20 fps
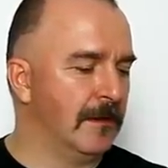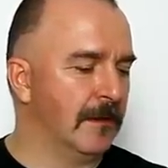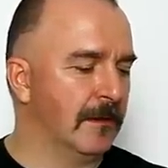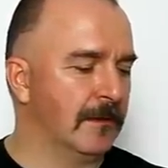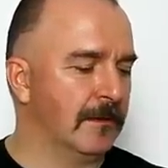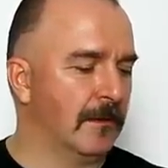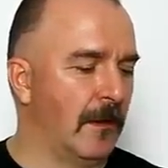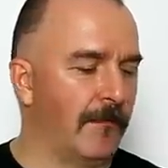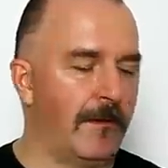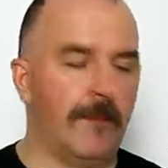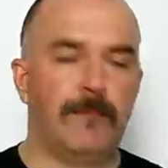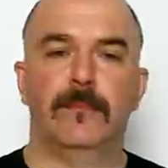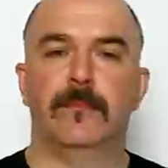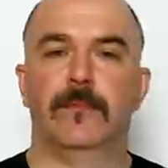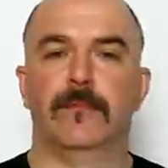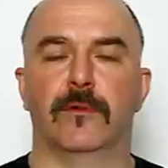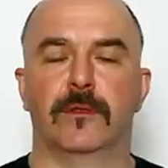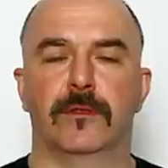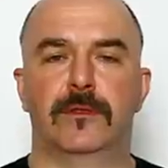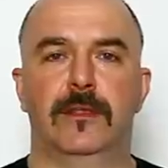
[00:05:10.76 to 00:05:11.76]
Словом,
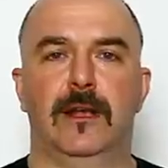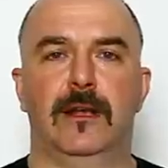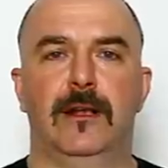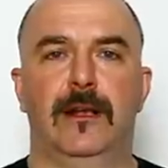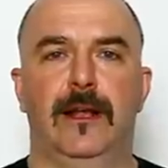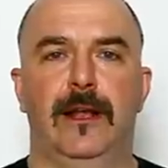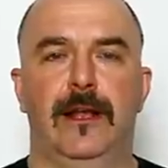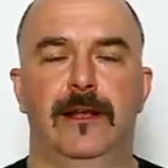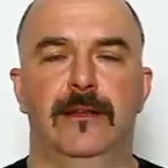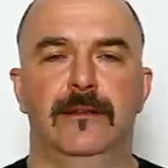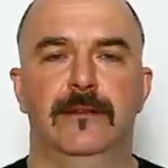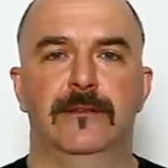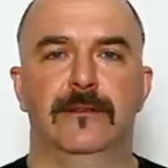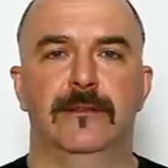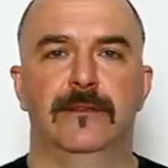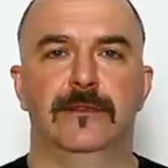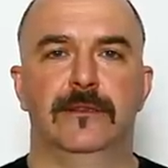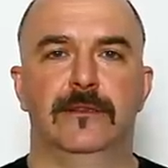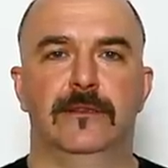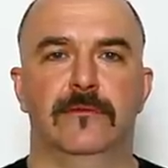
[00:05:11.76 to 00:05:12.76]
вот такая
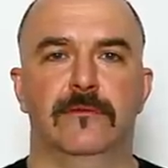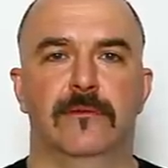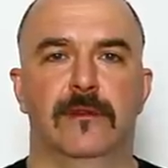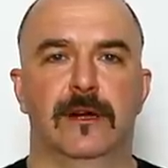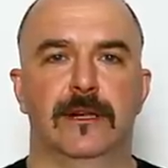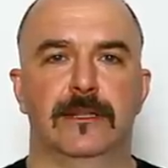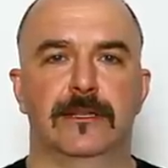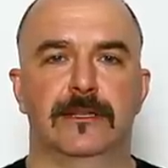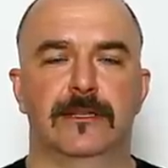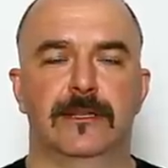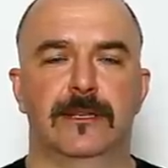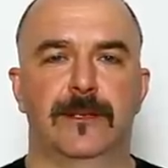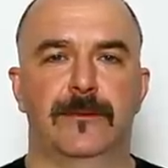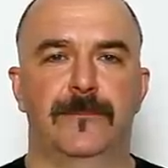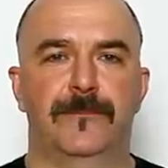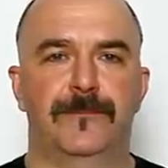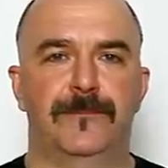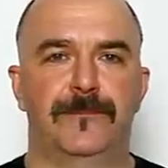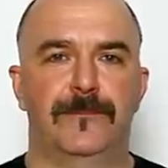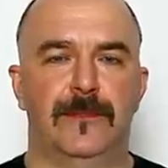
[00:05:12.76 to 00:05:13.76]

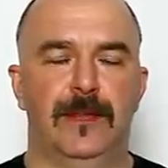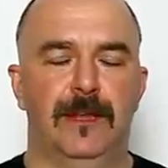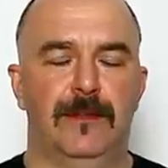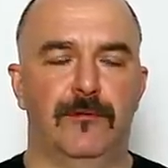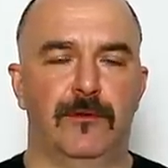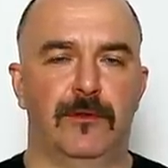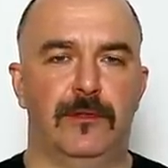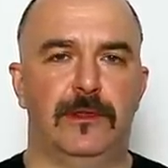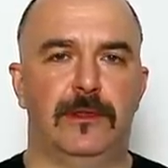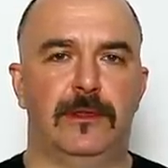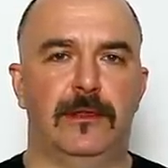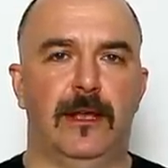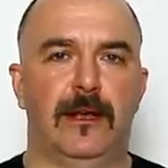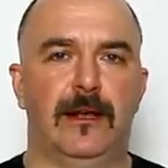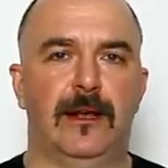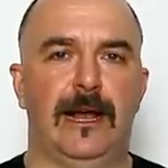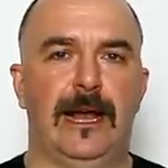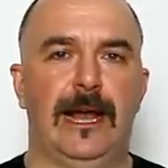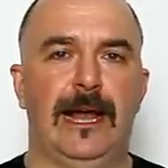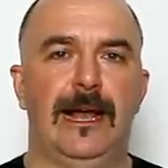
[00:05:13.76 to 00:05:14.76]
ситуация. И вот
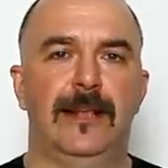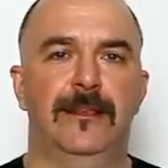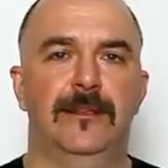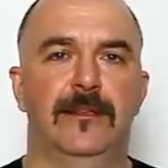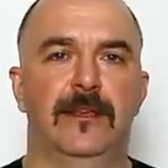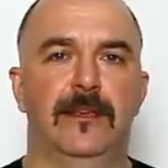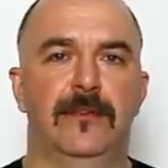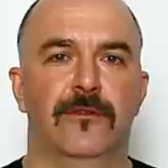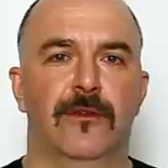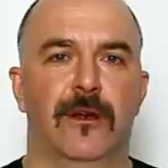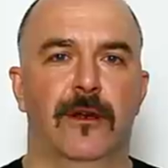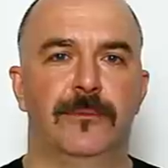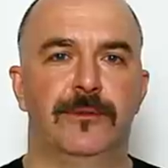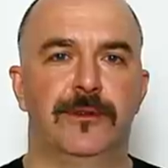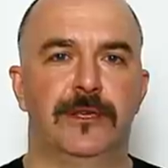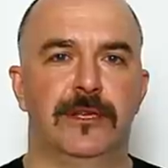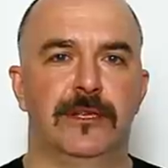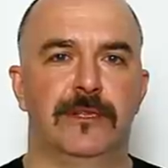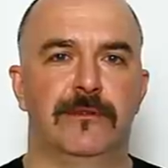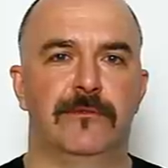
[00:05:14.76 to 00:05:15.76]
такая на нее
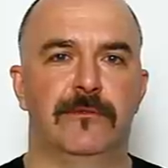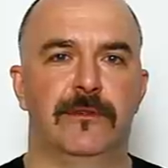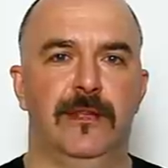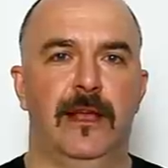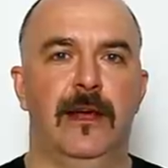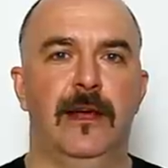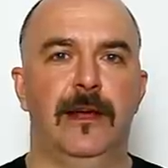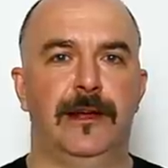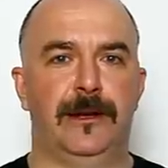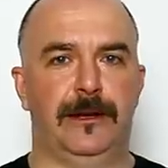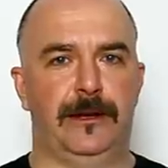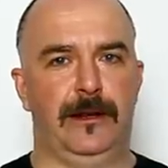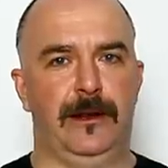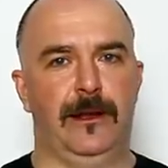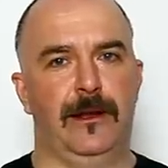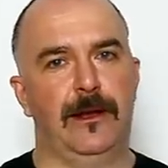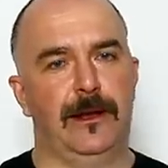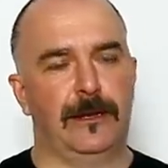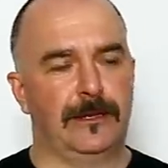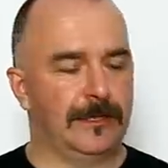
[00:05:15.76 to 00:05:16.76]
общественная
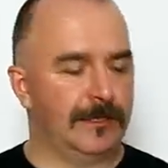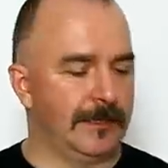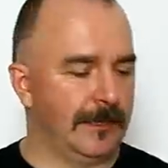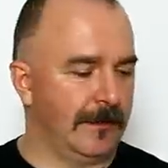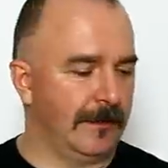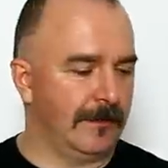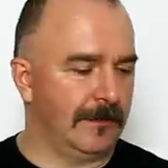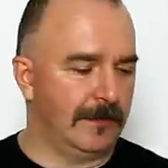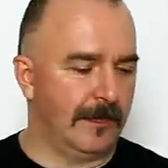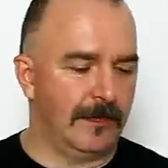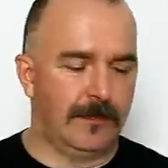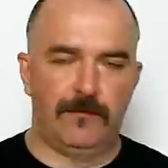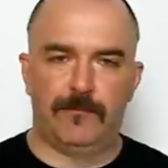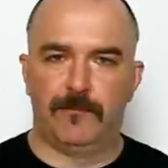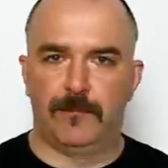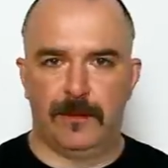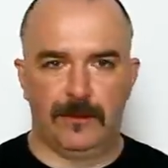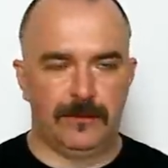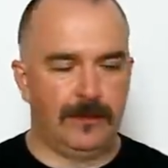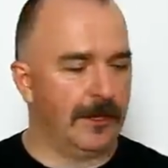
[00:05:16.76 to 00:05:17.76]
реакция, кстати,
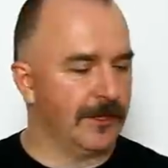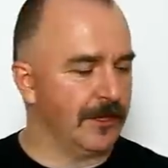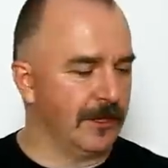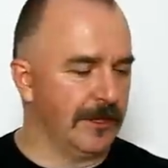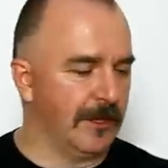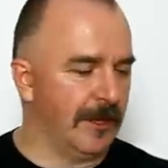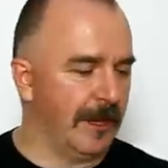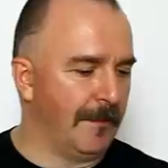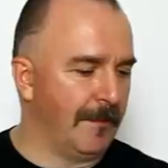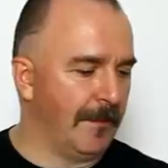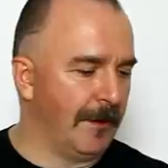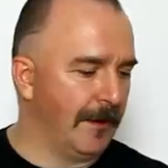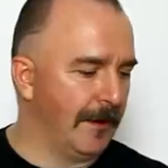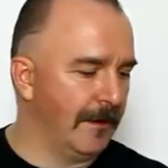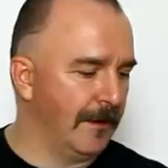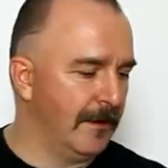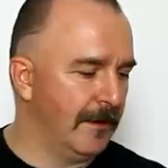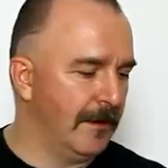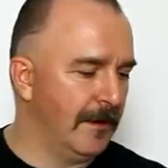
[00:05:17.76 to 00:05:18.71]
вполне ожидаемая.